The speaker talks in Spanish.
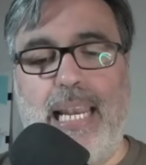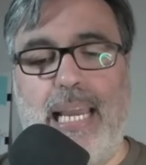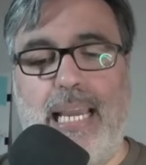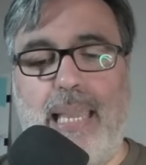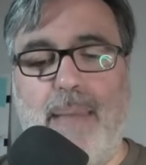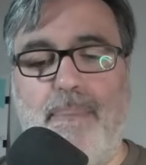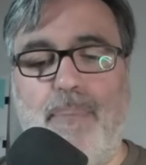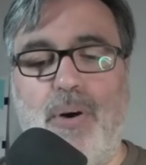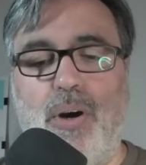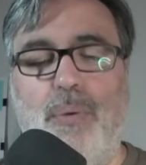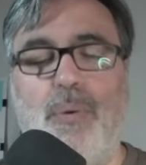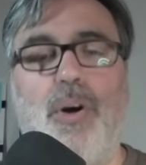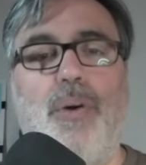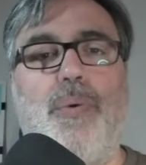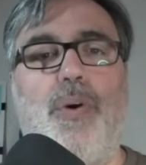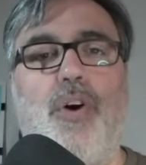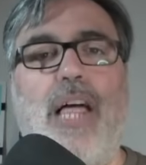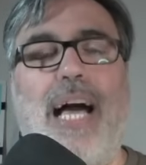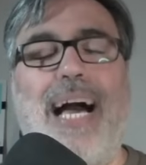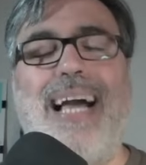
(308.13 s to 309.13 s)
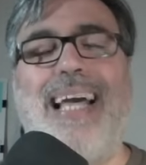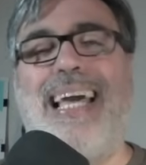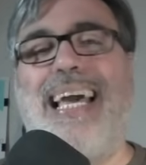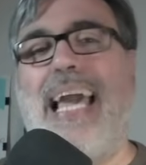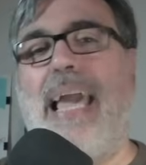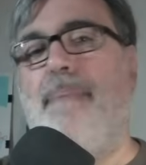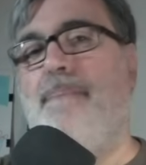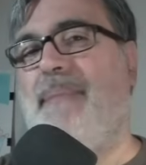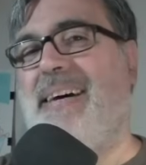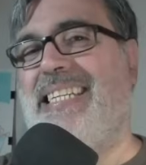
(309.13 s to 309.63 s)
equipo de Boivoda
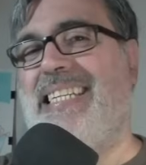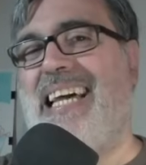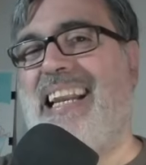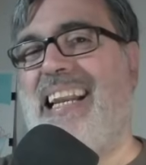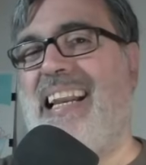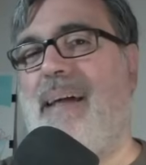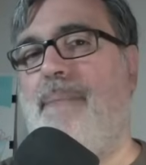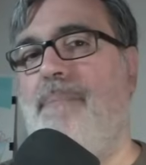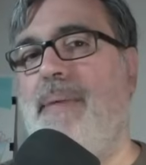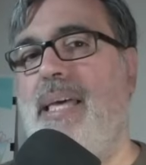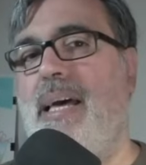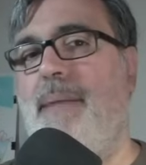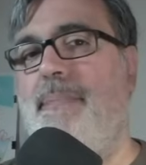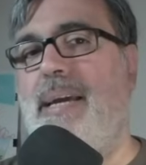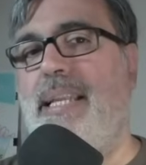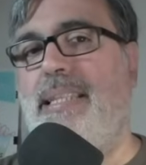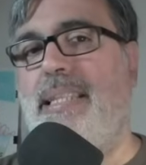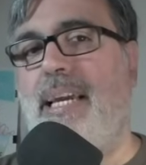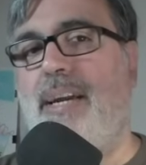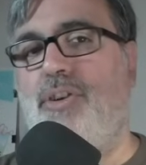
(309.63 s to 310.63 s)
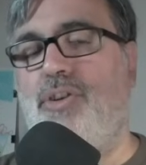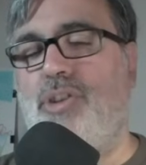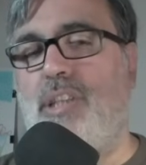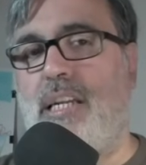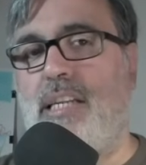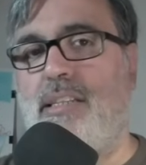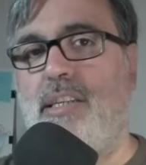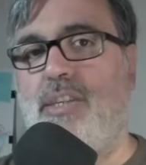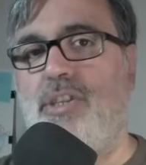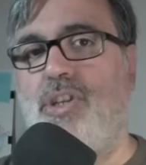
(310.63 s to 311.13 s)
es pasar rápidamente con
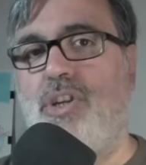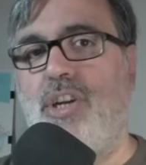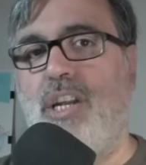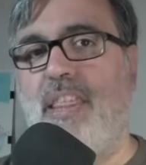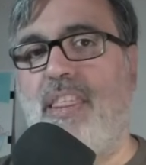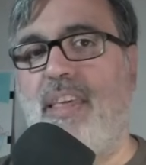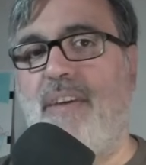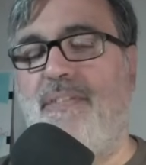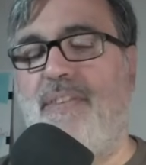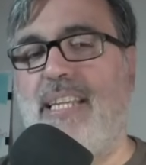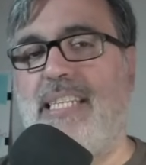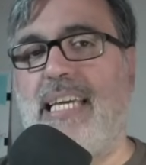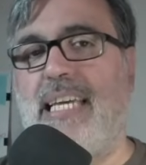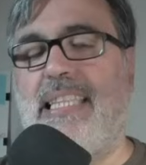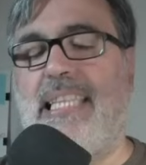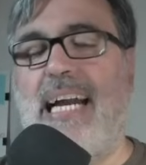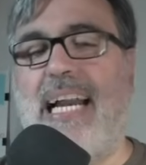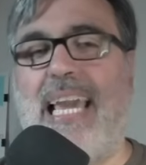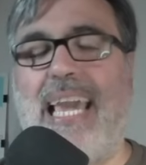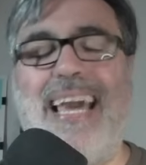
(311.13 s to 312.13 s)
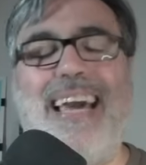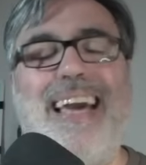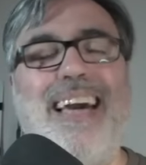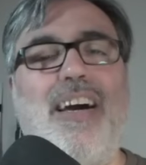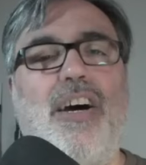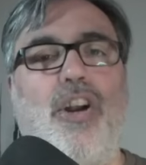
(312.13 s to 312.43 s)
transiciones defensa-ataque,